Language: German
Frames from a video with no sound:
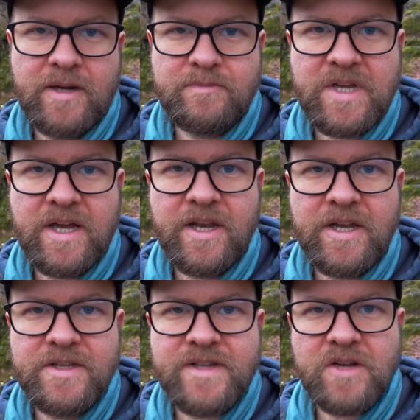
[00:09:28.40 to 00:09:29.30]
Ja,
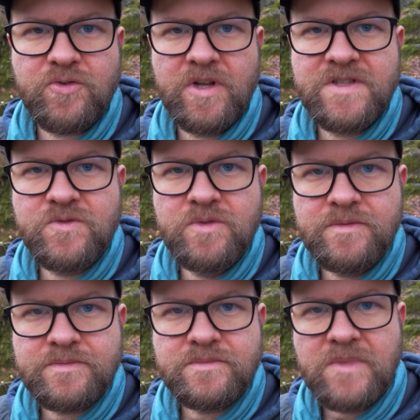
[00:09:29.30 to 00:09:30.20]
Kanada ist aktuell zu
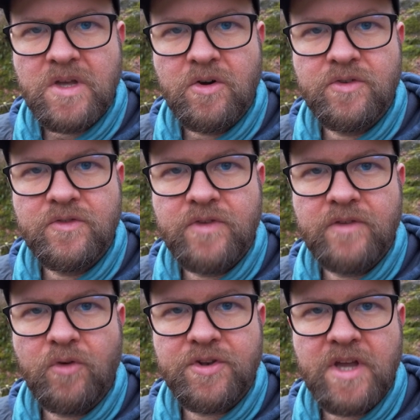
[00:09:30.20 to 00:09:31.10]
und
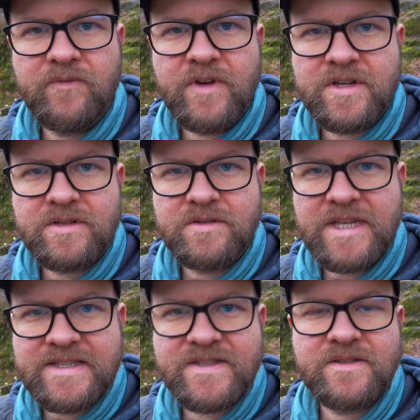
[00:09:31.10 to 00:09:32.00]
wir wollten einfach
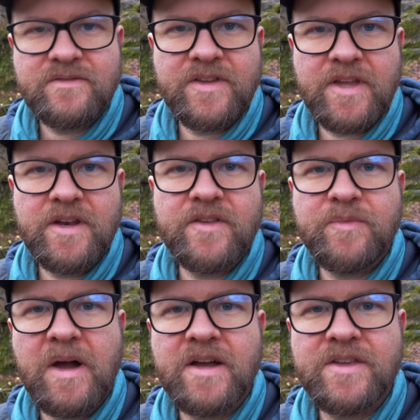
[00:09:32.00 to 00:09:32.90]
jetzt was
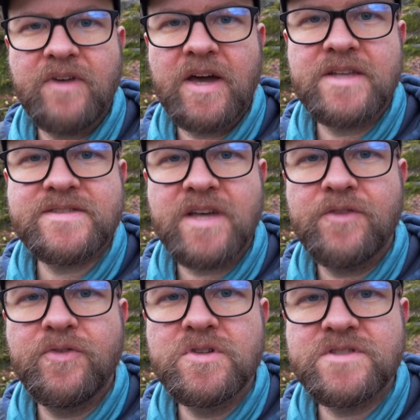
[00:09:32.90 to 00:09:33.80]
anderes machen. Es war an der
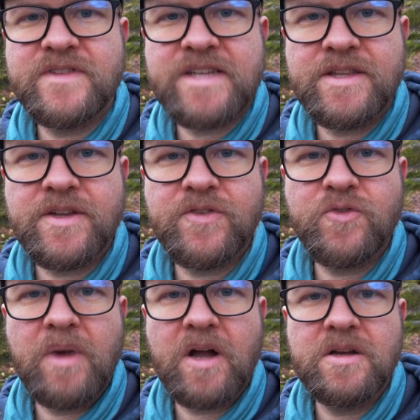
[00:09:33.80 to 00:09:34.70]
Zeit für uns, was anderes
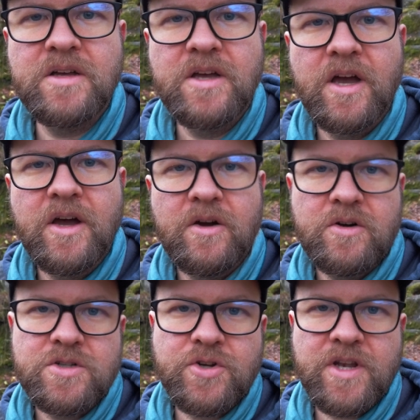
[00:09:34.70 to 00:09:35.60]
zu machen.
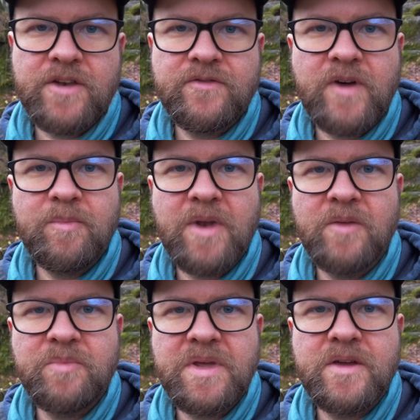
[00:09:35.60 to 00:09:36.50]
Schottland war
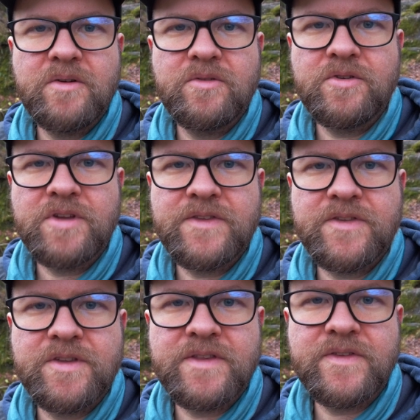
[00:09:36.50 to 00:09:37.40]
Plan B und hat
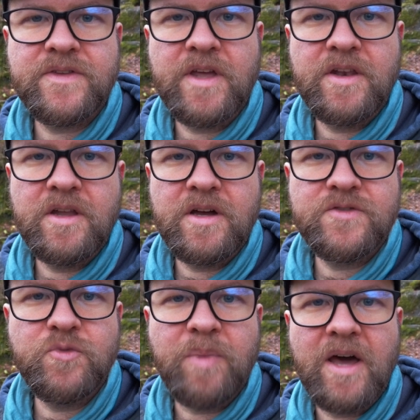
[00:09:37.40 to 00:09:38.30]
sich jetzt dann äh,
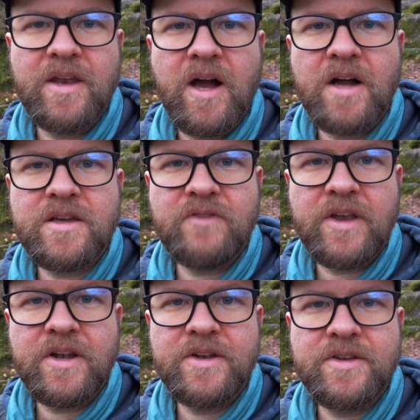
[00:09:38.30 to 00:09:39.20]
zu Plan A
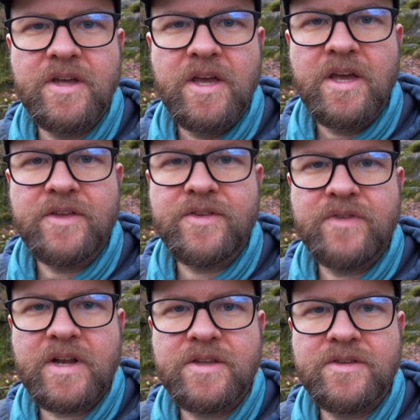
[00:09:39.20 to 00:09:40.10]
gewandelt. Es
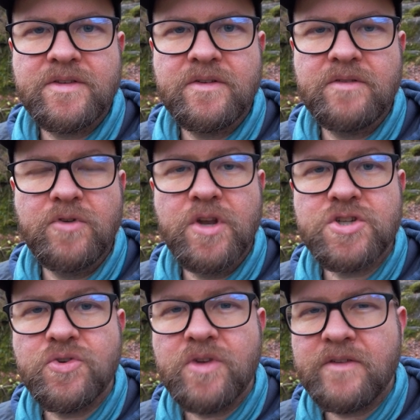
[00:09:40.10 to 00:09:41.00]
ist wirklich
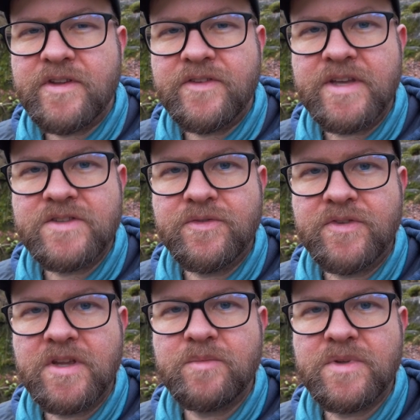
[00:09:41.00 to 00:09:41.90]
wunderschön hier, wir sind sehr
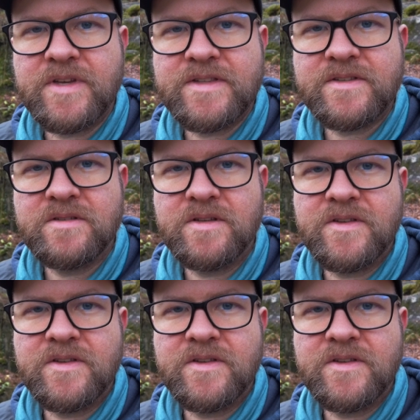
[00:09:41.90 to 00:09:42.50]
zufrieden bis jetzt.